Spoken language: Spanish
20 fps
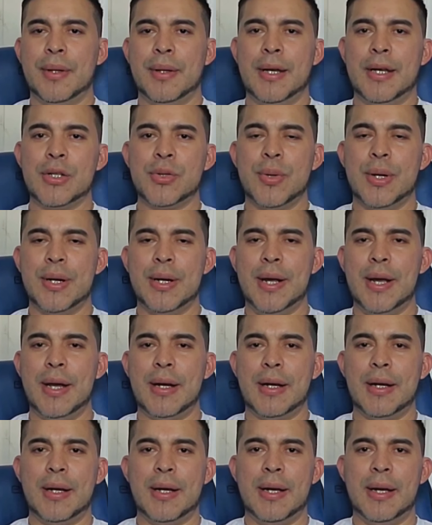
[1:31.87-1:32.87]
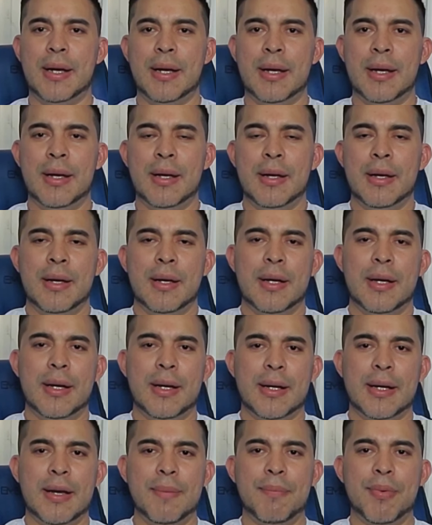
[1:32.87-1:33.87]
Eso haría que el
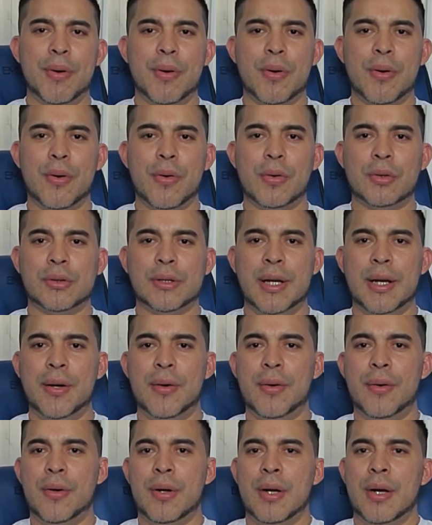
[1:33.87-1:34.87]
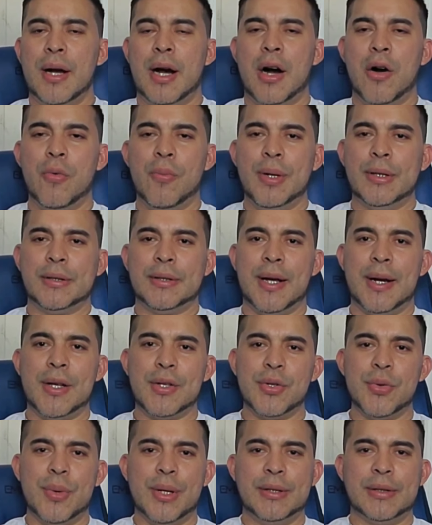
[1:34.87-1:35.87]
equipo cocotero aumentara
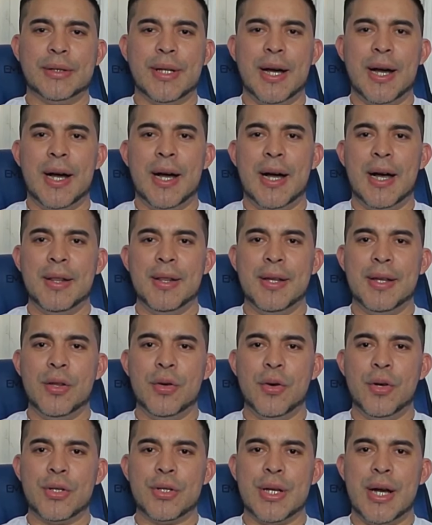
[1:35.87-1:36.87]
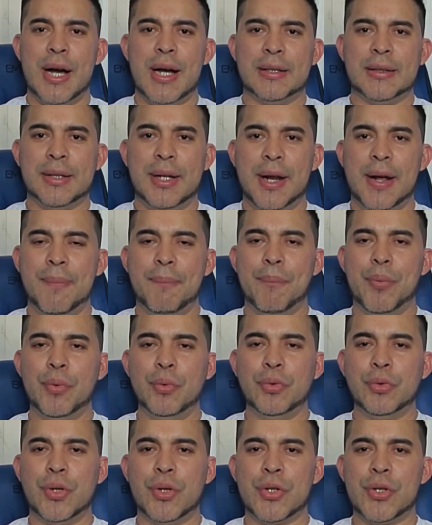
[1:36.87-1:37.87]
su ventaja de 2 a 3
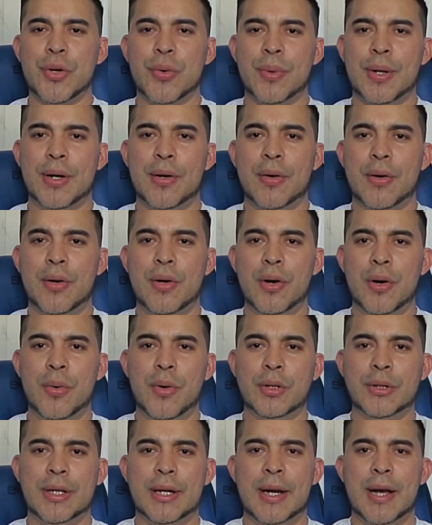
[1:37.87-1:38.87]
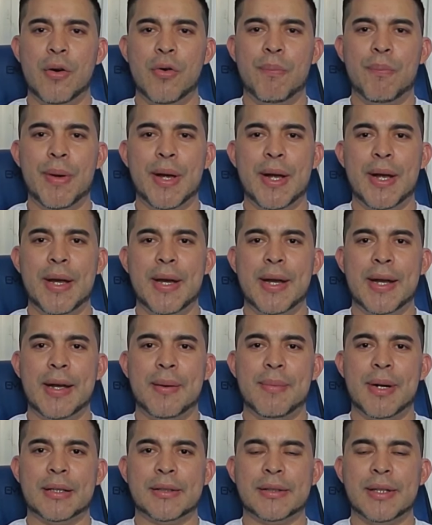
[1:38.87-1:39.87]
puntos sobre los lobos de la UPN
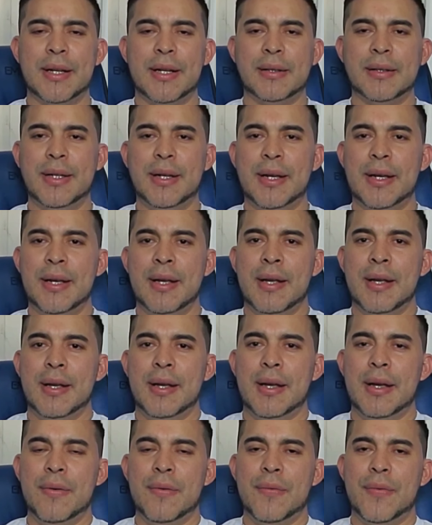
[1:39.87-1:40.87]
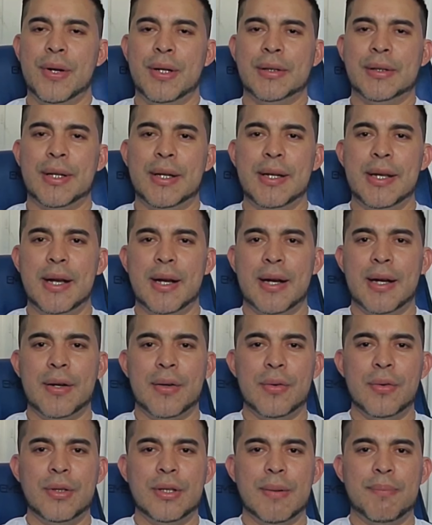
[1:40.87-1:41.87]
que más tarde enfrentarían al
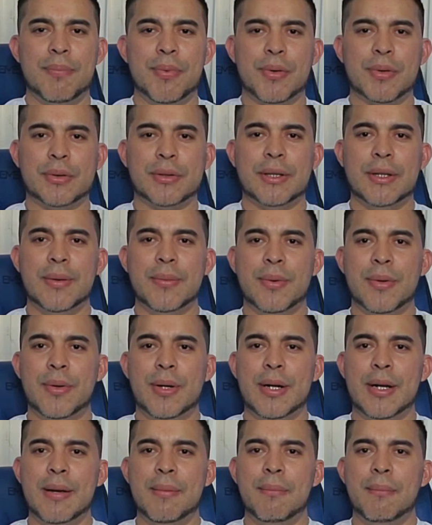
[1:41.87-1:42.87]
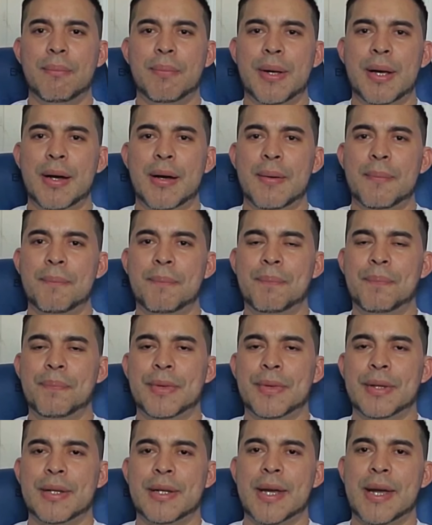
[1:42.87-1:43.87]
Club Deportivo Olimpia
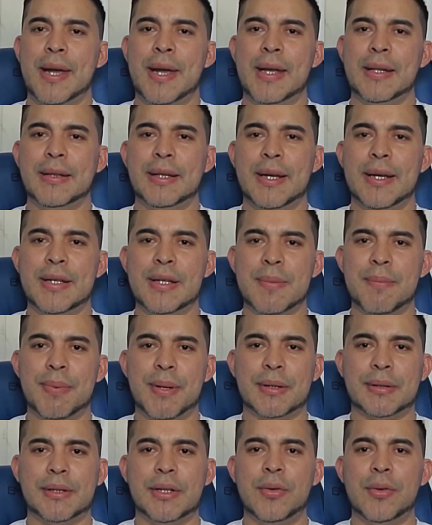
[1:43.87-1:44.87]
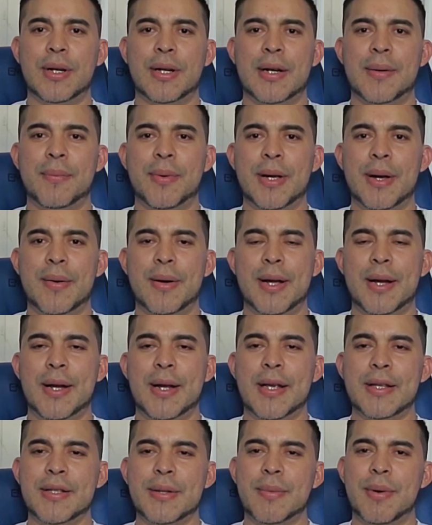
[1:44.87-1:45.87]
que es de ese partido que les voy a hablar
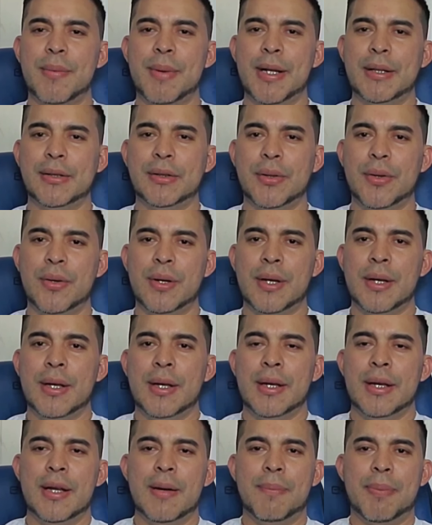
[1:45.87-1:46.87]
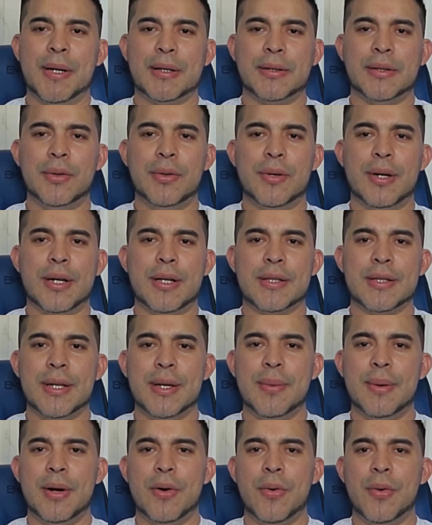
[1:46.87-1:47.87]
en ese momento, el partido que se
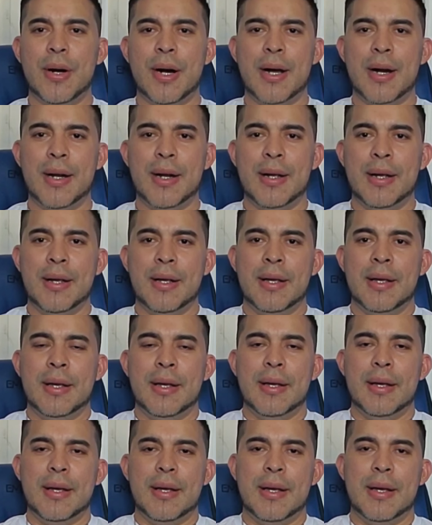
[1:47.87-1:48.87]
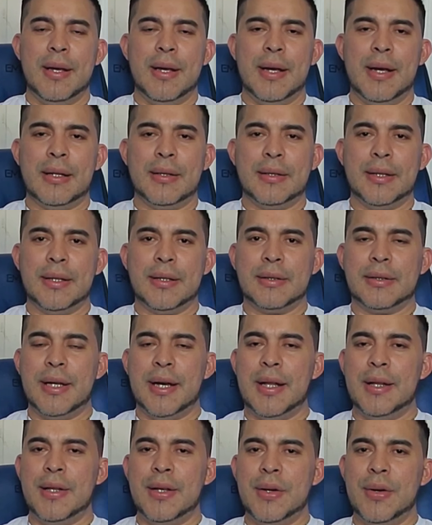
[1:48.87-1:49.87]
iba a jugar en este
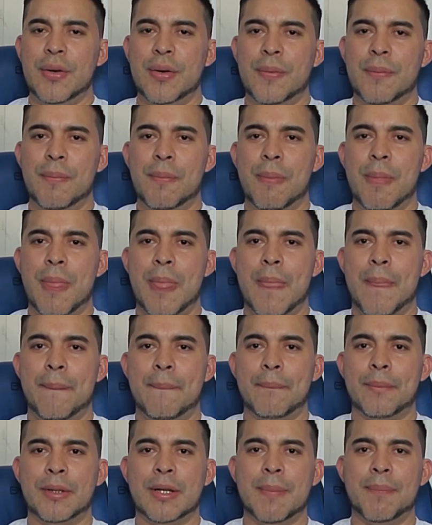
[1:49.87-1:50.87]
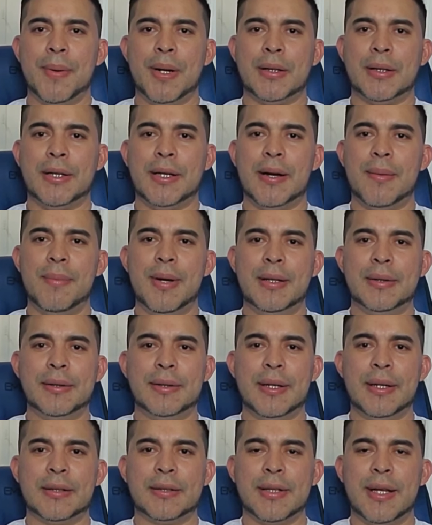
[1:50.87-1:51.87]
estadio, que
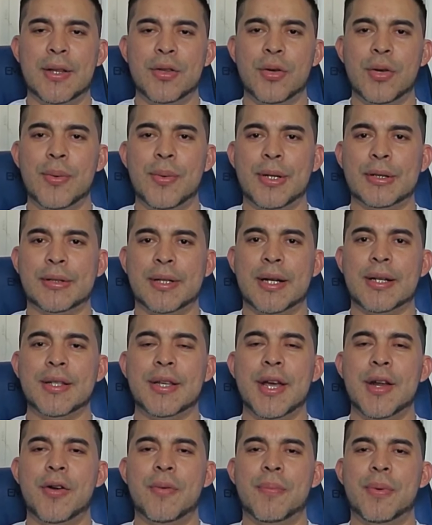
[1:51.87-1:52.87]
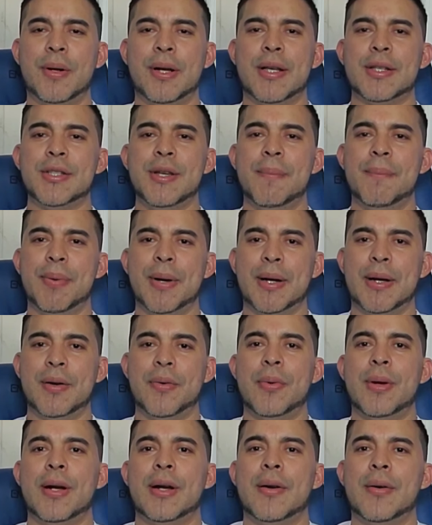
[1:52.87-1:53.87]
prácticamente el estadio iba a estar lleno, porque siempre que
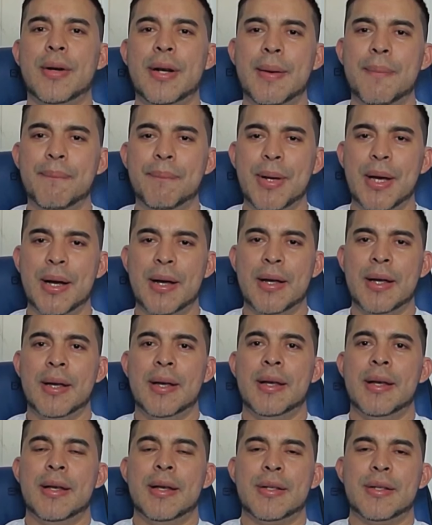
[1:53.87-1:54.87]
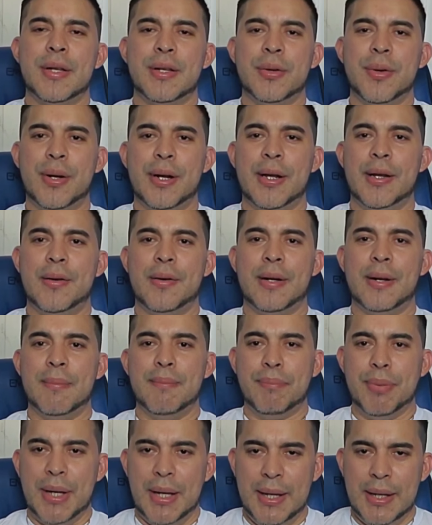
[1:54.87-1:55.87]
juegue el Olimpia, señores, el
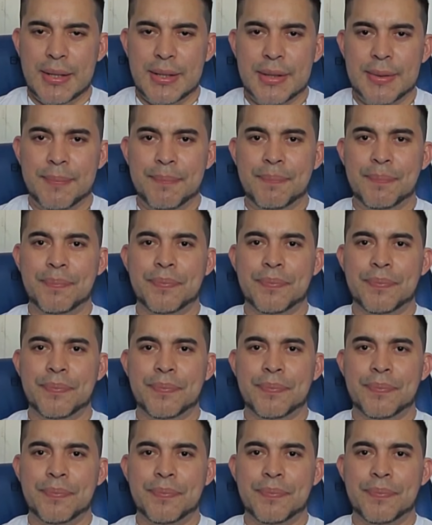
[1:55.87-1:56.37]
Olimpia es,